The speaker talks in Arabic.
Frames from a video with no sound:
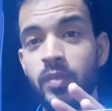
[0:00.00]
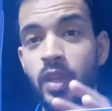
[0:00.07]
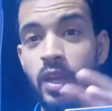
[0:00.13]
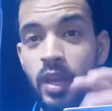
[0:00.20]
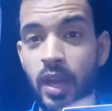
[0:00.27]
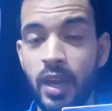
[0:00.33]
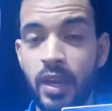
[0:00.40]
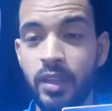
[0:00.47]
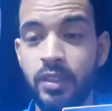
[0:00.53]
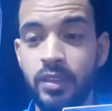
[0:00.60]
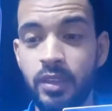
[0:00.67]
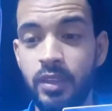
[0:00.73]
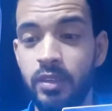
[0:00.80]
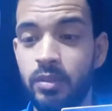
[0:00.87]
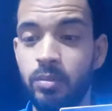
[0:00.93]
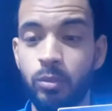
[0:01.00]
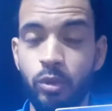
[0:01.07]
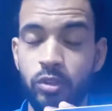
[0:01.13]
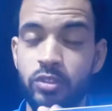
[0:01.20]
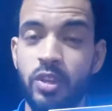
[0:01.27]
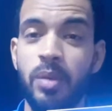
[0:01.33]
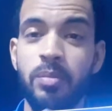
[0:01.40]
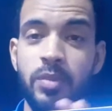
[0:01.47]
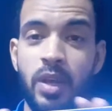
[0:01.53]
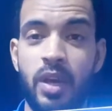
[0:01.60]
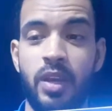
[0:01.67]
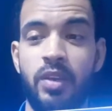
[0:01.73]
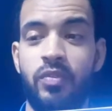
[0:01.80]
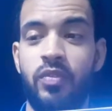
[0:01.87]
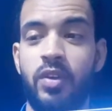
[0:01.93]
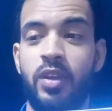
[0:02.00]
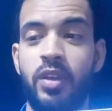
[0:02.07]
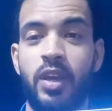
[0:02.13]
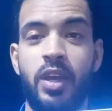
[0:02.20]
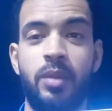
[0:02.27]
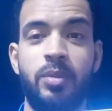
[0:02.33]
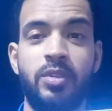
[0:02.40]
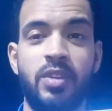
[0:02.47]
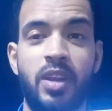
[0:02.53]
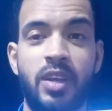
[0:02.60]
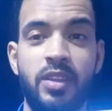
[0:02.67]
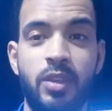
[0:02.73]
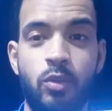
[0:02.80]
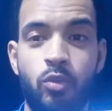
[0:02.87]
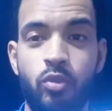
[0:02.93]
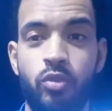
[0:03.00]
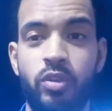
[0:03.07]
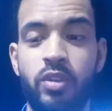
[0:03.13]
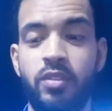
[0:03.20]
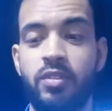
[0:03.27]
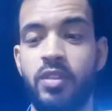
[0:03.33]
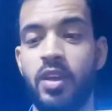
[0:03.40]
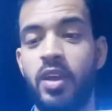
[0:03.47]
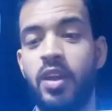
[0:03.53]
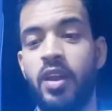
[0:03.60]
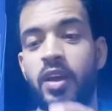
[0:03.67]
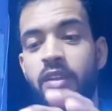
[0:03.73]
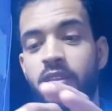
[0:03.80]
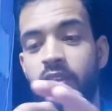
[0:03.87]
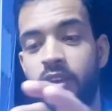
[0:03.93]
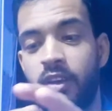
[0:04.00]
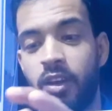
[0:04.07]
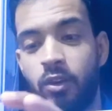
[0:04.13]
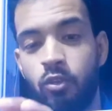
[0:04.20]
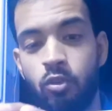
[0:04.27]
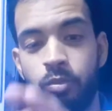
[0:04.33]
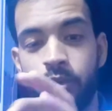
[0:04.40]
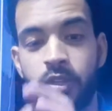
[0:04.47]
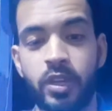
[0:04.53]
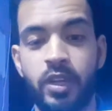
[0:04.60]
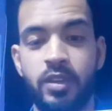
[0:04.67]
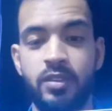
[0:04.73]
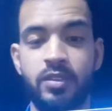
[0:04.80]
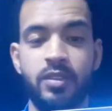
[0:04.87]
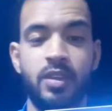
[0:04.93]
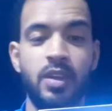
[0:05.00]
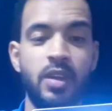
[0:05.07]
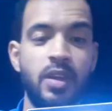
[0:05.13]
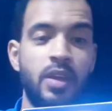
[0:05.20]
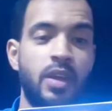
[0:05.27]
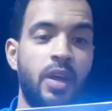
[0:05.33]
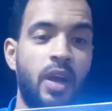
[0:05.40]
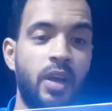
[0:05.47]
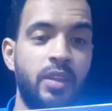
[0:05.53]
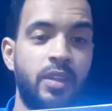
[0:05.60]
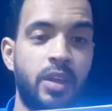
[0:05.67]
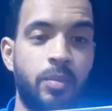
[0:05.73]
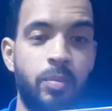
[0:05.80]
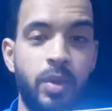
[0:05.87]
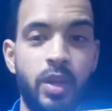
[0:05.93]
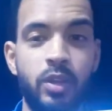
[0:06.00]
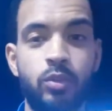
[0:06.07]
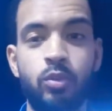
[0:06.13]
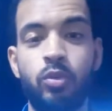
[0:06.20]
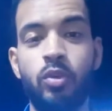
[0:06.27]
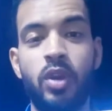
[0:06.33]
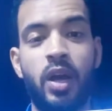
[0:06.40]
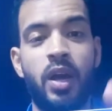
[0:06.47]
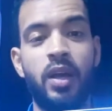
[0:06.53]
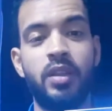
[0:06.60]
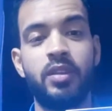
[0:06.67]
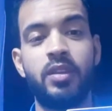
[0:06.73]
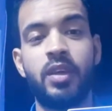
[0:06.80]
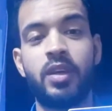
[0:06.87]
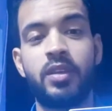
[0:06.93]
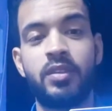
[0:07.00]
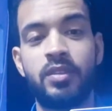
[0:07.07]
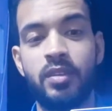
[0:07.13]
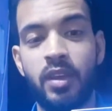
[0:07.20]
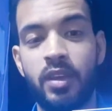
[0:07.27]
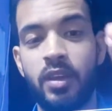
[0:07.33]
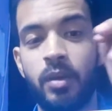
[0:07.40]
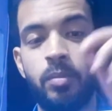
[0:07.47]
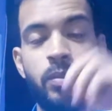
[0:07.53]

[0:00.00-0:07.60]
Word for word: الحاجات دي معظمنا عارفها يعني مثلا عندك كونجستال عندك الكومتريكس عندك بنادول عندك ساين اب